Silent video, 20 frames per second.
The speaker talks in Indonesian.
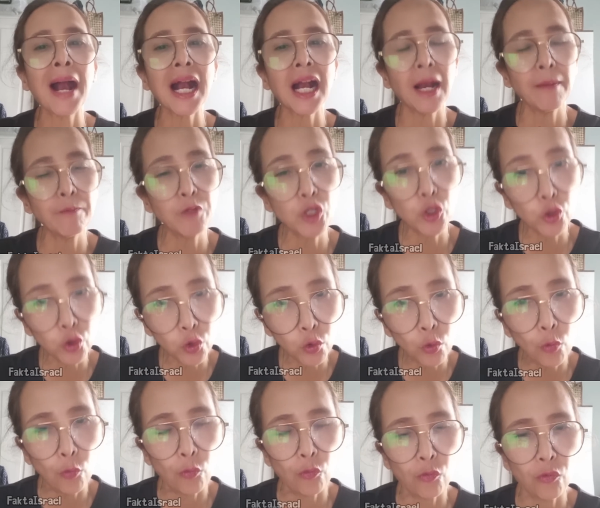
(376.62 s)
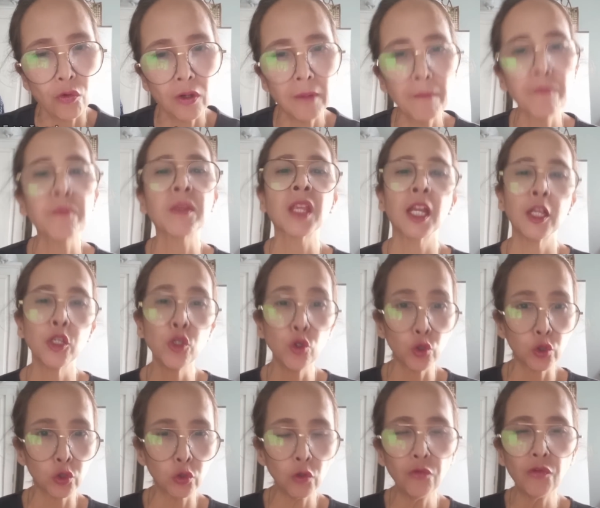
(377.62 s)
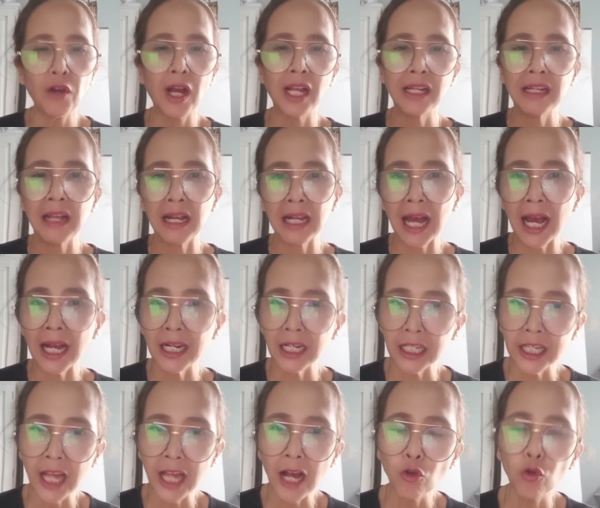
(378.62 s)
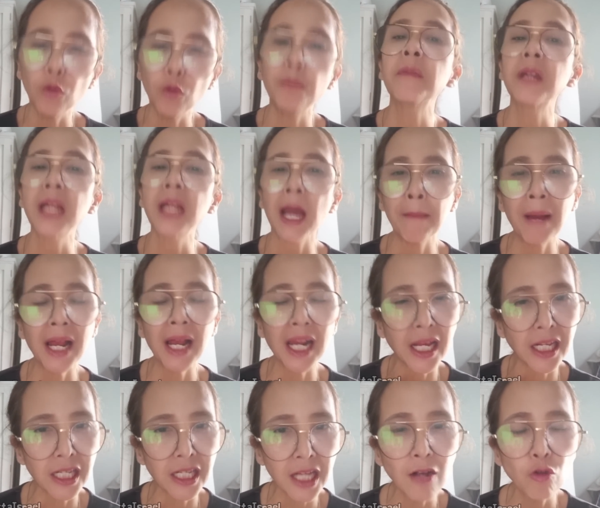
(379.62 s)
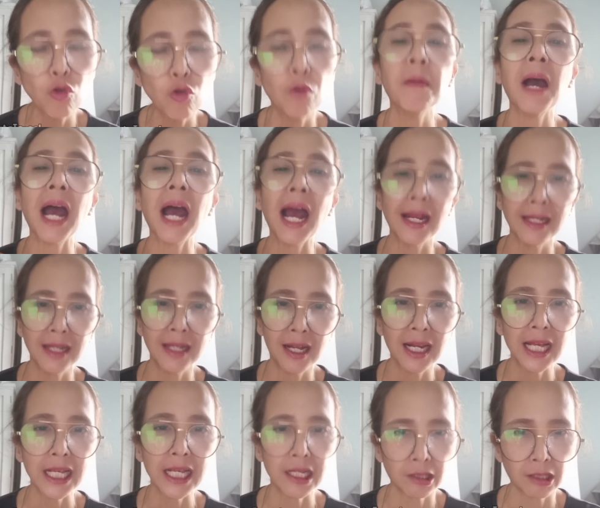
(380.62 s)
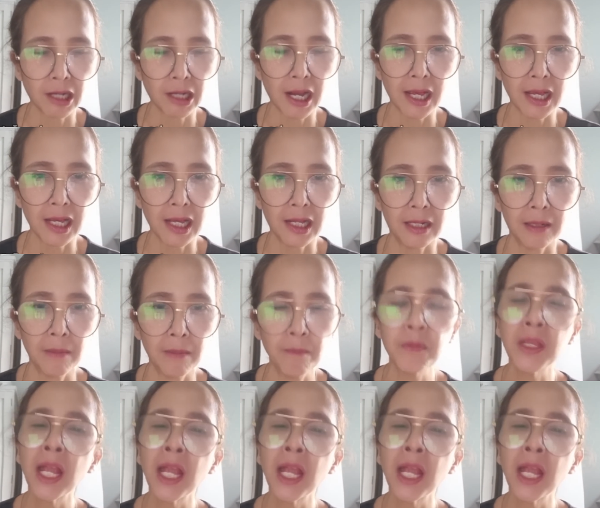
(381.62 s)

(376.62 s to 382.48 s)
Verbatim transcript: makam Yusuf Yusuf adalah anak Yakub, nama lain Yakub adalah Israel.